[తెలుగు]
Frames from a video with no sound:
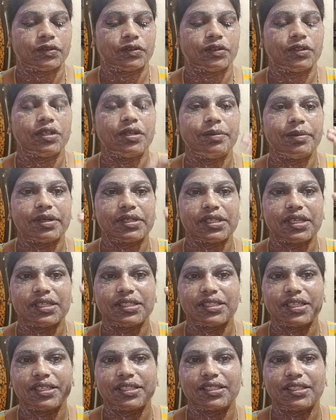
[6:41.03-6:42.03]
అని
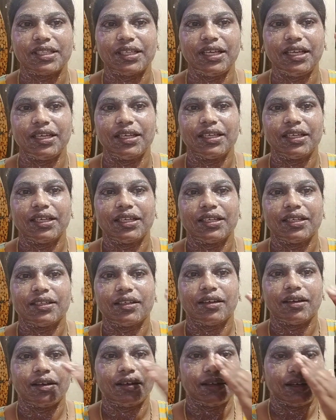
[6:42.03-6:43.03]
మసాజ్ చేస్తే
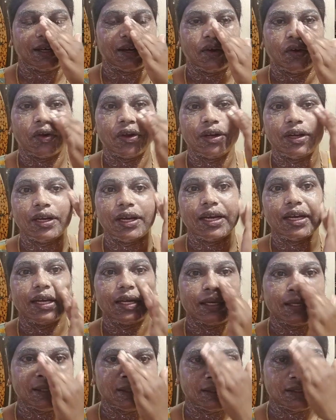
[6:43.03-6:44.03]
ఆయిల్
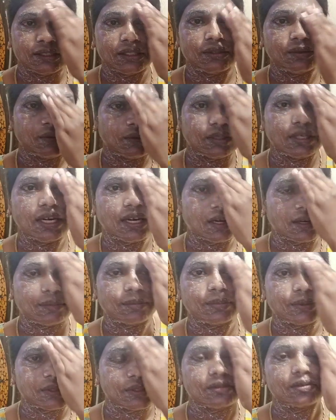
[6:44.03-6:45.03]
ఎలా జిగురుగా
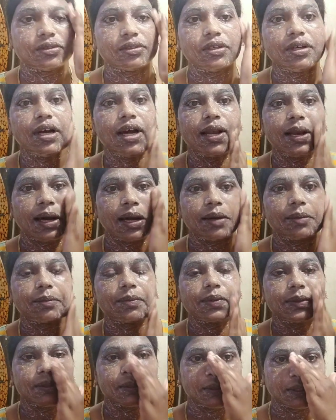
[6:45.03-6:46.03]
అనిపిస్తుందో అలా
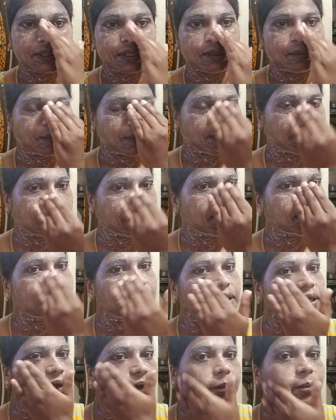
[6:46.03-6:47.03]
అనిపిస్తుంది అనమాట
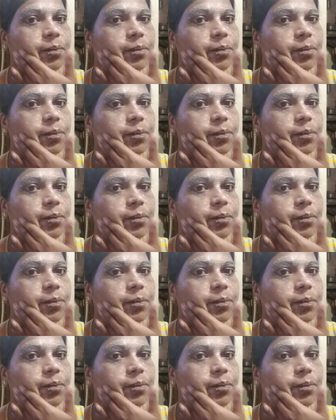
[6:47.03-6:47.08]
ఇది